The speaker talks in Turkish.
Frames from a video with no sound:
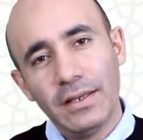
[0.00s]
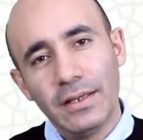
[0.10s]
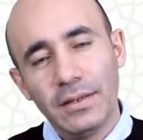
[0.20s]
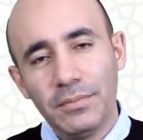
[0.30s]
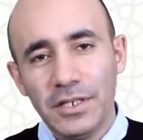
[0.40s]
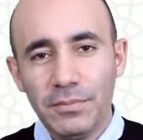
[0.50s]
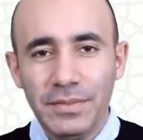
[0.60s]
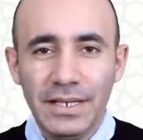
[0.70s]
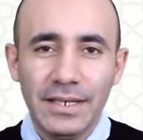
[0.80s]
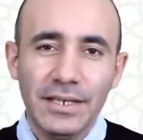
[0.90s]
e,
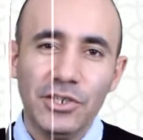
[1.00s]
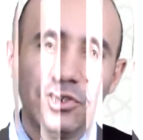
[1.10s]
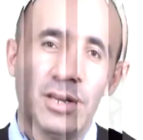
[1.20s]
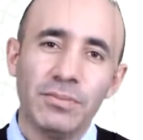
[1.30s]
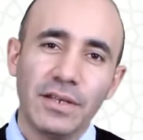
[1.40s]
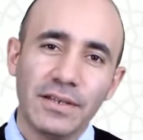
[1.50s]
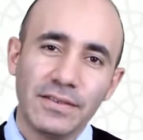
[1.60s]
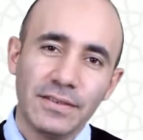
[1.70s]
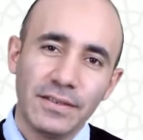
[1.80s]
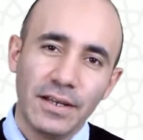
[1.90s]
bir bilgi işlem
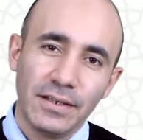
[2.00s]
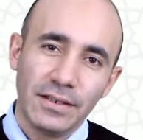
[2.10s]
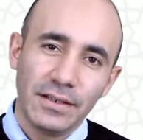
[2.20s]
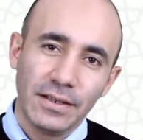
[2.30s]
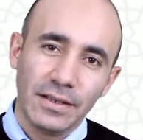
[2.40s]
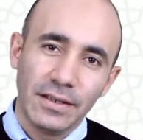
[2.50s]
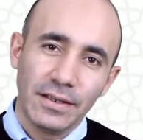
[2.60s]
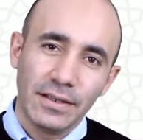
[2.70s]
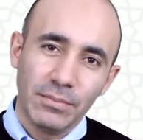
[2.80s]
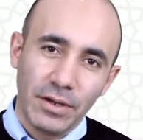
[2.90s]
datasından e,
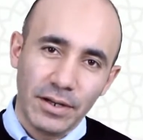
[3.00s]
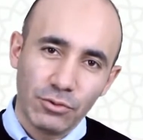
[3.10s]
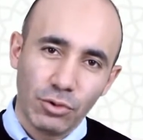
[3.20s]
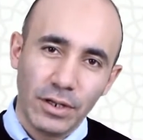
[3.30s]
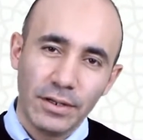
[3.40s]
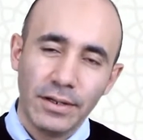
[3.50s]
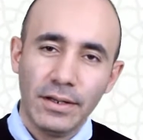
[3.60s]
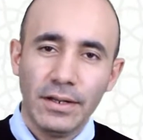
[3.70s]
ibaret olan